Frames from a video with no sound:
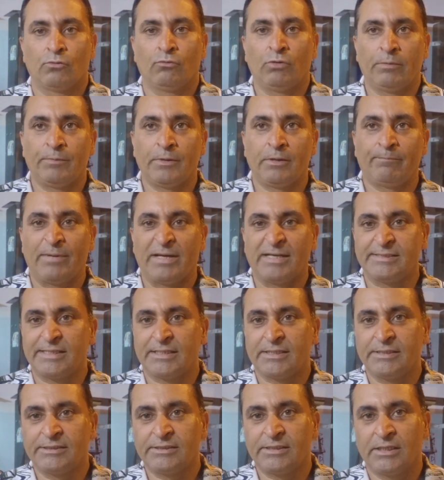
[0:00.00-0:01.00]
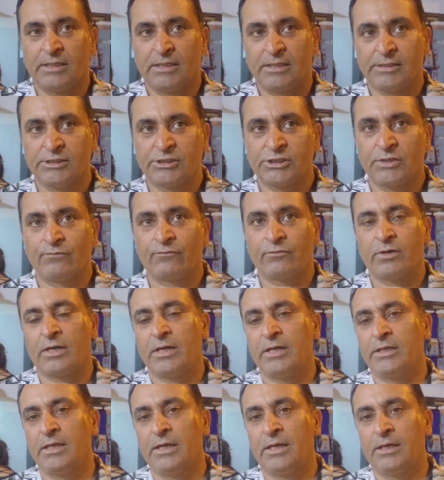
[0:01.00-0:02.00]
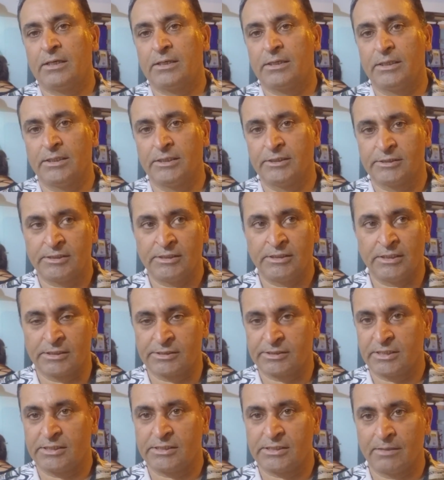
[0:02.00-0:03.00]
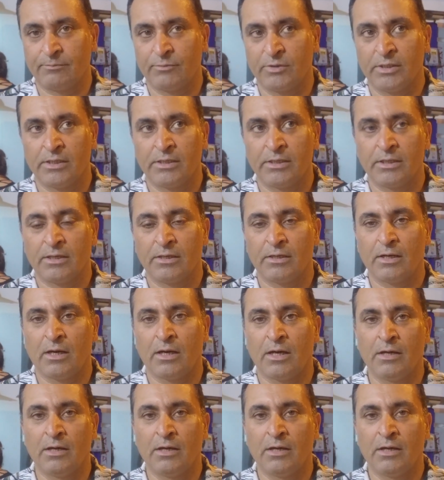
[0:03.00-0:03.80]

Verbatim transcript: तो वो अपना पैसा किस तरीके से शिफ्ट करें ये एक ईजी एक्सेस हम दे रहे हैं